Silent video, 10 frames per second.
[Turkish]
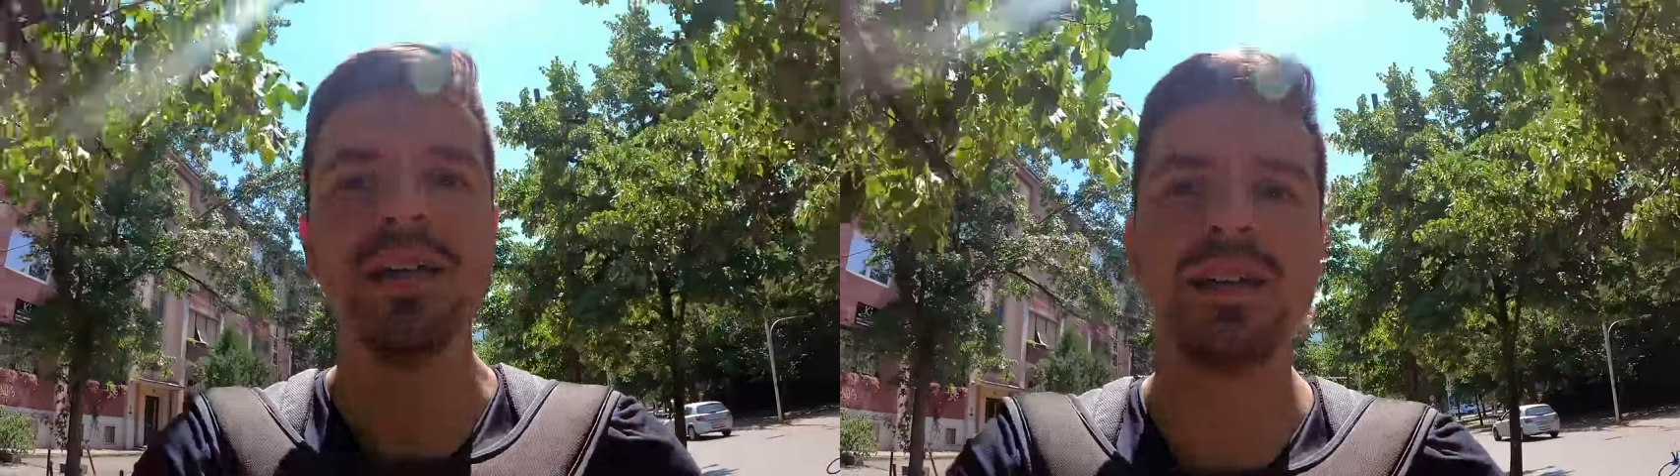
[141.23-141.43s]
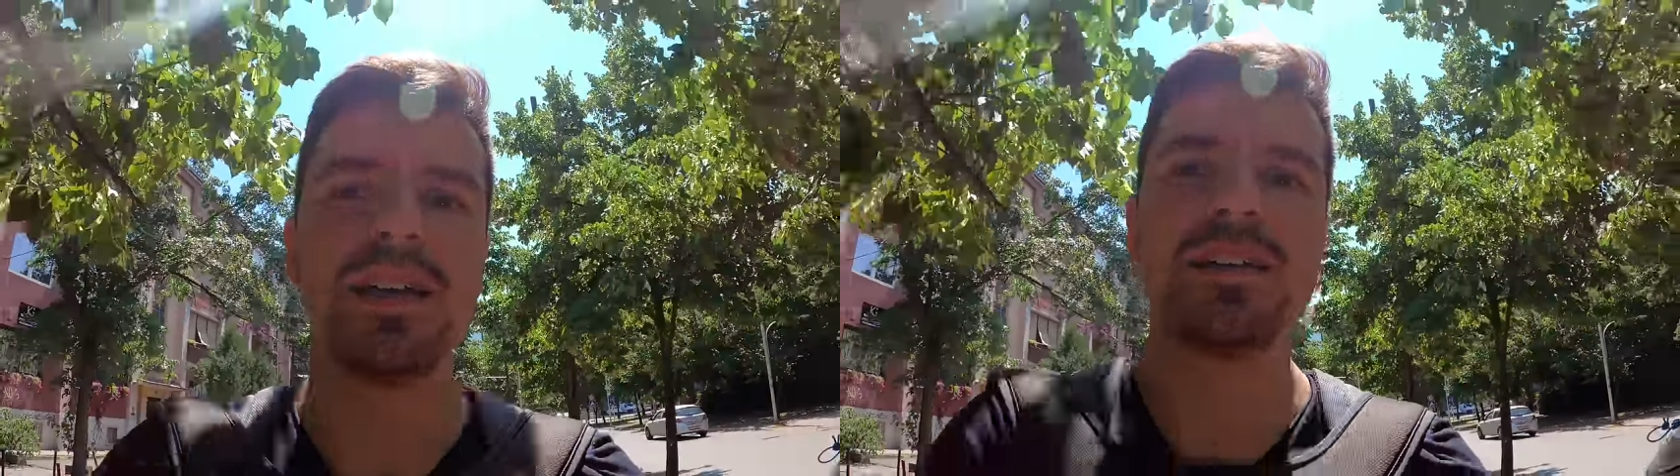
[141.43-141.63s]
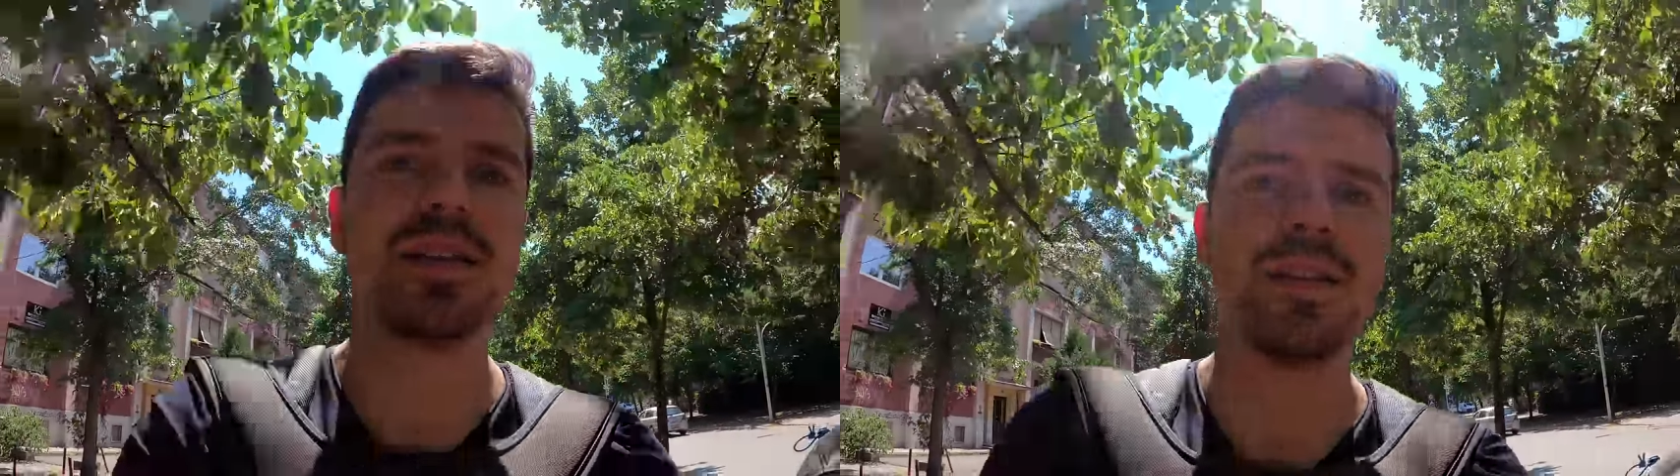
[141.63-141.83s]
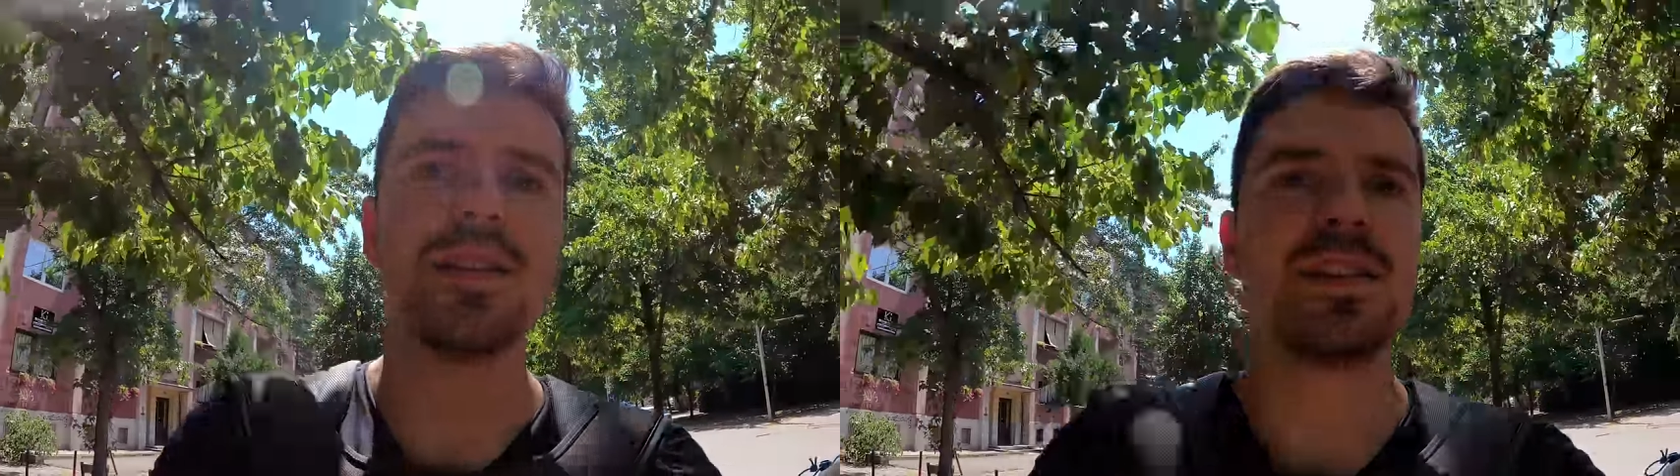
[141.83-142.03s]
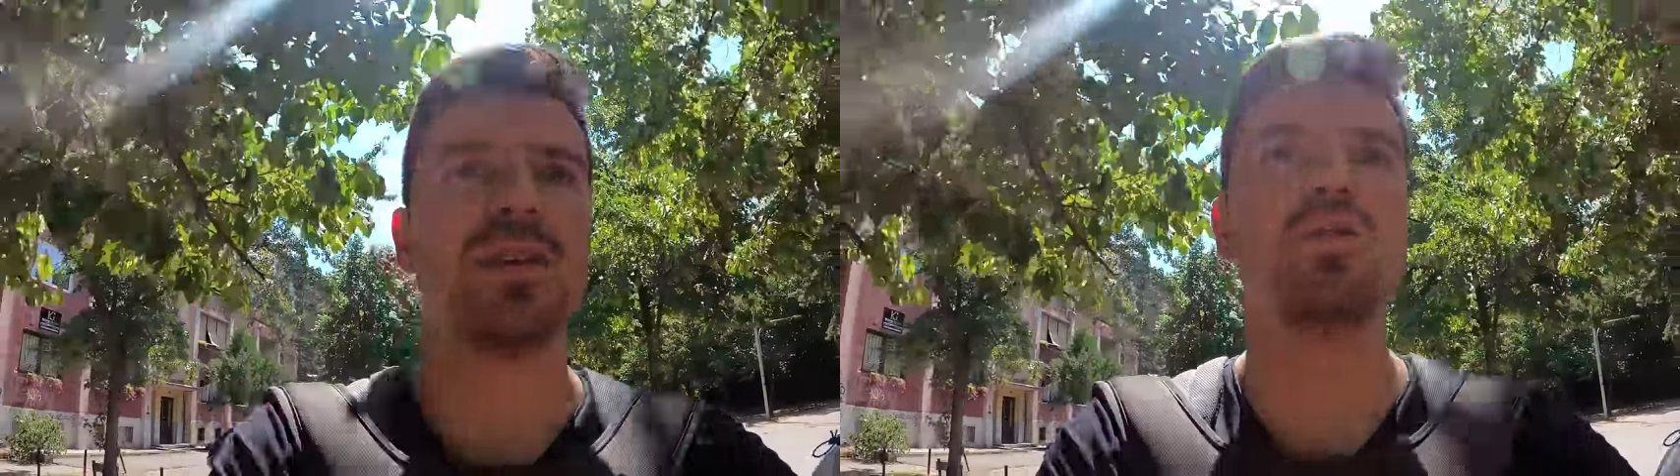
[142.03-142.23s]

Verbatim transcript: 80 80